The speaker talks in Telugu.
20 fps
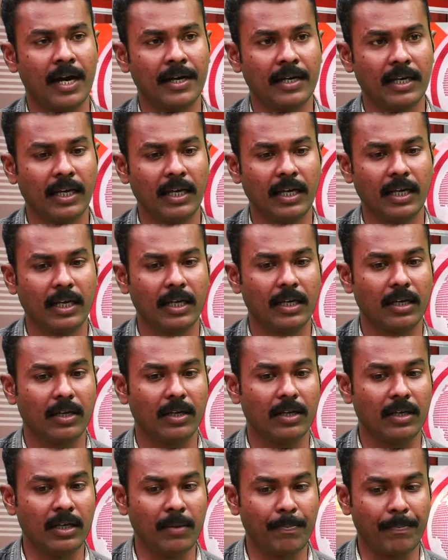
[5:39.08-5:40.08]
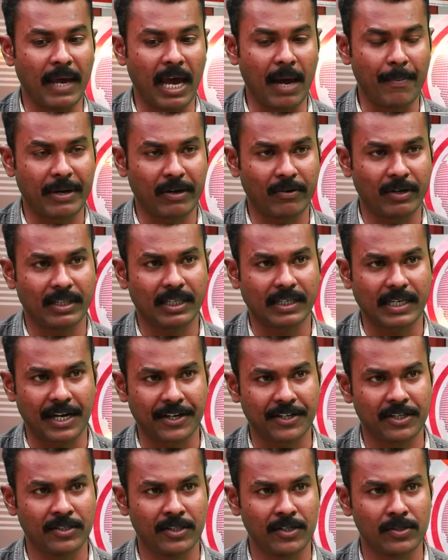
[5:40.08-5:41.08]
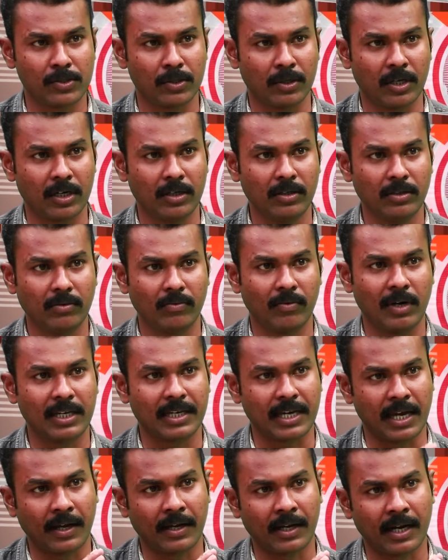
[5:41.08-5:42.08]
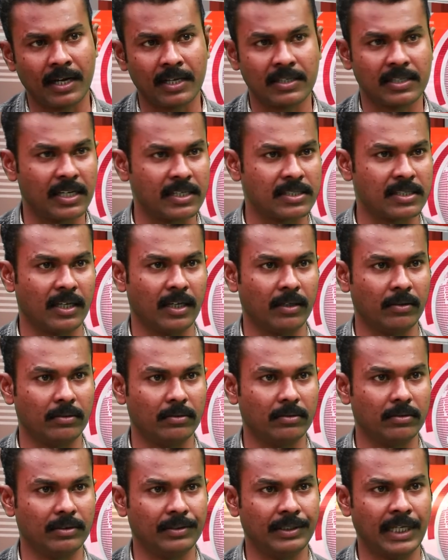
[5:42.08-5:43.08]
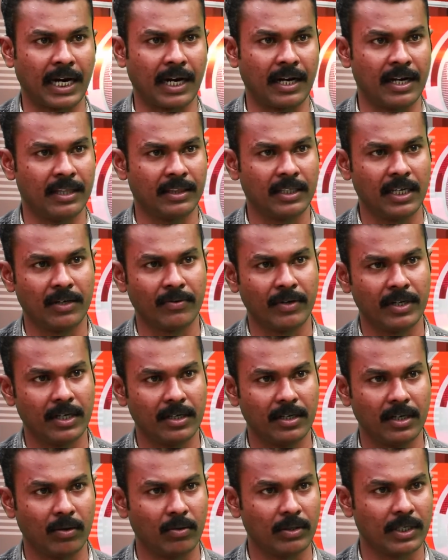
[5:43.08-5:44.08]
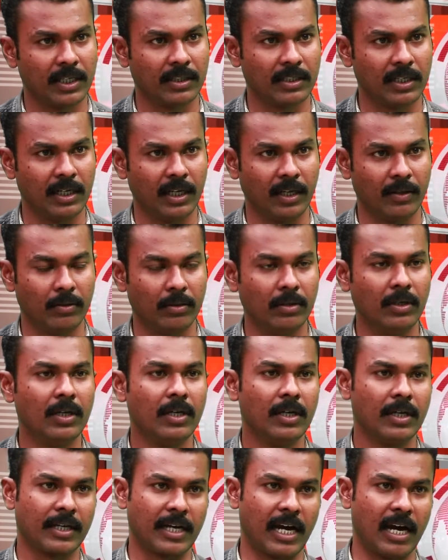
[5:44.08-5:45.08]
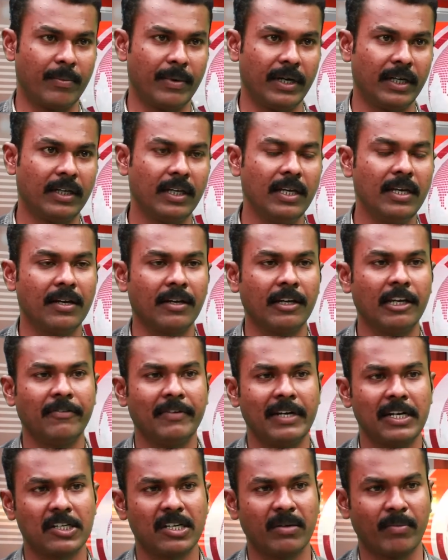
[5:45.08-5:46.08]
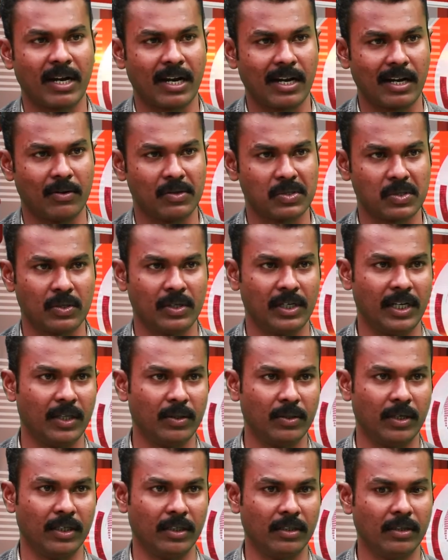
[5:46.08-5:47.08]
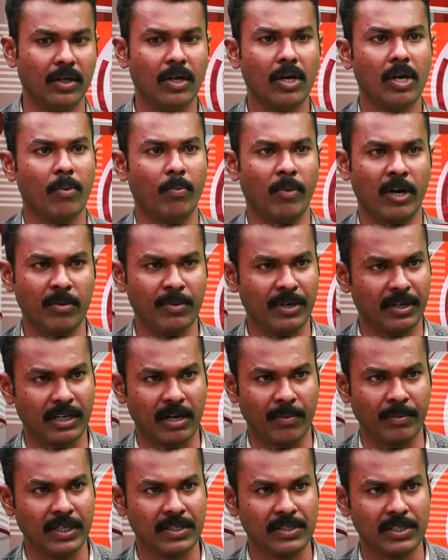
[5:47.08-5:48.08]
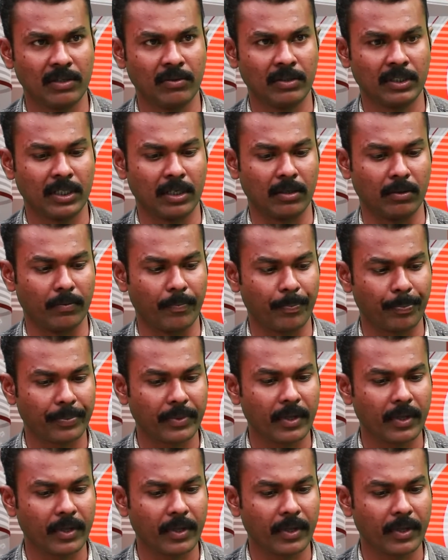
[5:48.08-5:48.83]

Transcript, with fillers: అంటే ఈ పేపర్ ఎవరైతే కరెక్షన్ చేస్తున్నారో వాళ్ళు కరెక్ట్గానే చేస్తారు ఎక్కడైతే ఎటువంటి డౌట్ అయితే లేదు కాబట్టి రీవల్యూషన్ మరల అవసరం లేదు అని మనం మీరు గమనించే ఉంటారు